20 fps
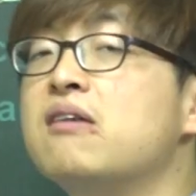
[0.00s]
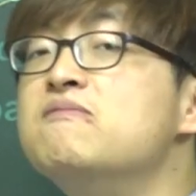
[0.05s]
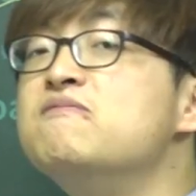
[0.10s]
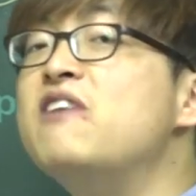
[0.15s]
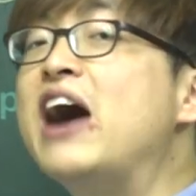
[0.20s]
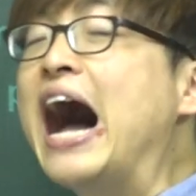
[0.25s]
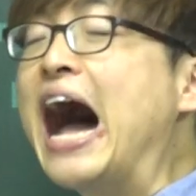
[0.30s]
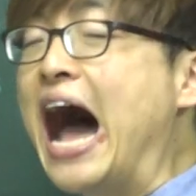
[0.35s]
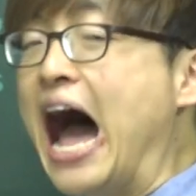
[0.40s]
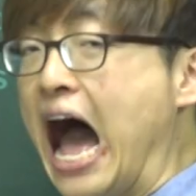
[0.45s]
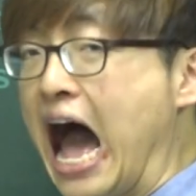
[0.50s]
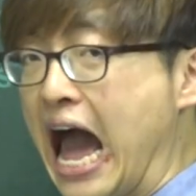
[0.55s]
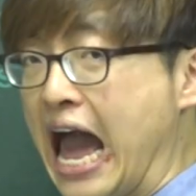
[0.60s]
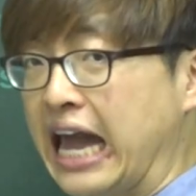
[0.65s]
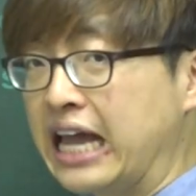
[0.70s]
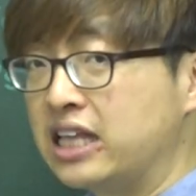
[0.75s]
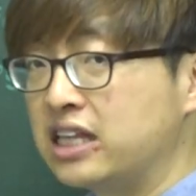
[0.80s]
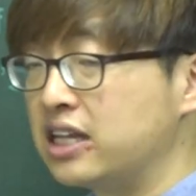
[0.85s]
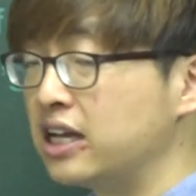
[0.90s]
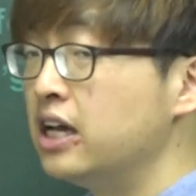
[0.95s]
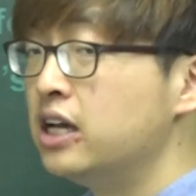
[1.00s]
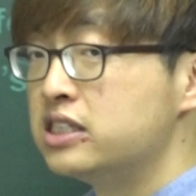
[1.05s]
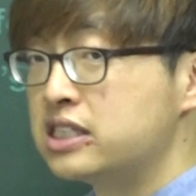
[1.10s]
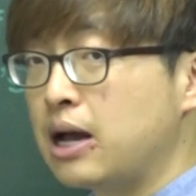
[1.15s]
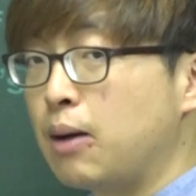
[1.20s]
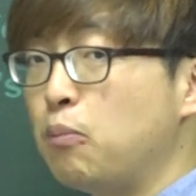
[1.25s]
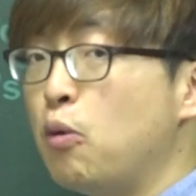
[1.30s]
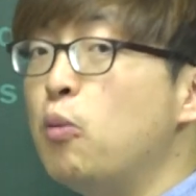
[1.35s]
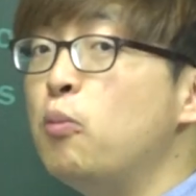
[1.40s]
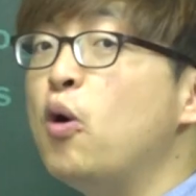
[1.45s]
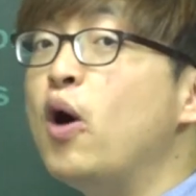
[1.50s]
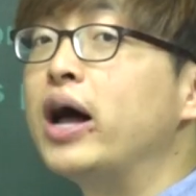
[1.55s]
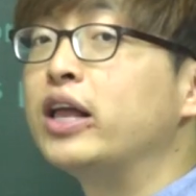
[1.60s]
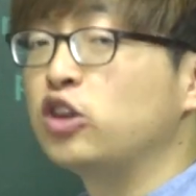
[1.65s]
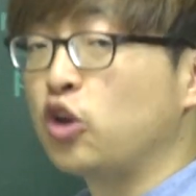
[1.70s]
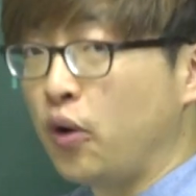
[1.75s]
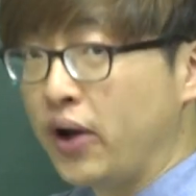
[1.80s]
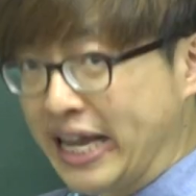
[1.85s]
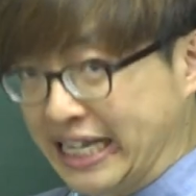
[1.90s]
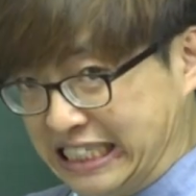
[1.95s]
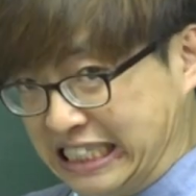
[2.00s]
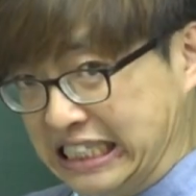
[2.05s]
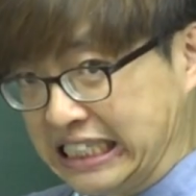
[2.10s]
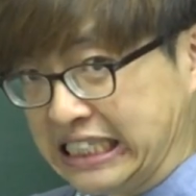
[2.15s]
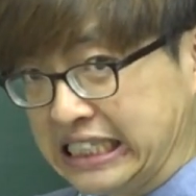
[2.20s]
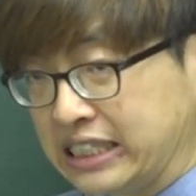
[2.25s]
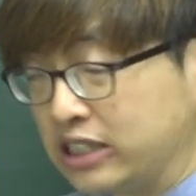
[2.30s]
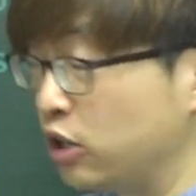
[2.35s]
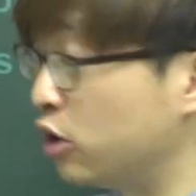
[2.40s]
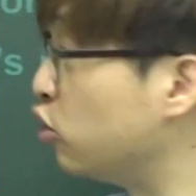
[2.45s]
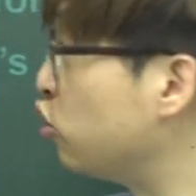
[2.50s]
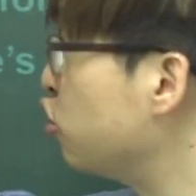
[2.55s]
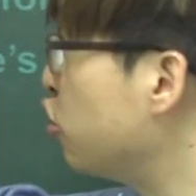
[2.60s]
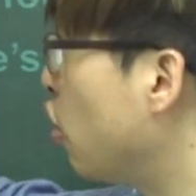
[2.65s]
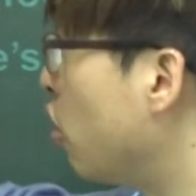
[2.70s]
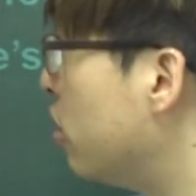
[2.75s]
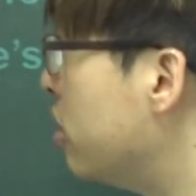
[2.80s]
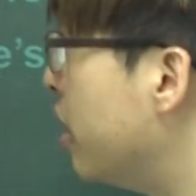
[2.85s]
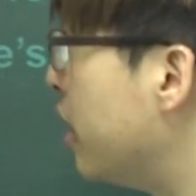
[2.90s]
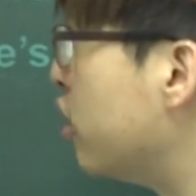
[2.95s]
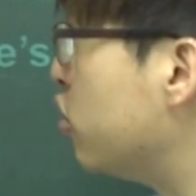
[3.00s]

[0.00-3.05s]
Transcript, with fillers: combined. 자, 뭐뭐와 더해진. 여기 수동 걸려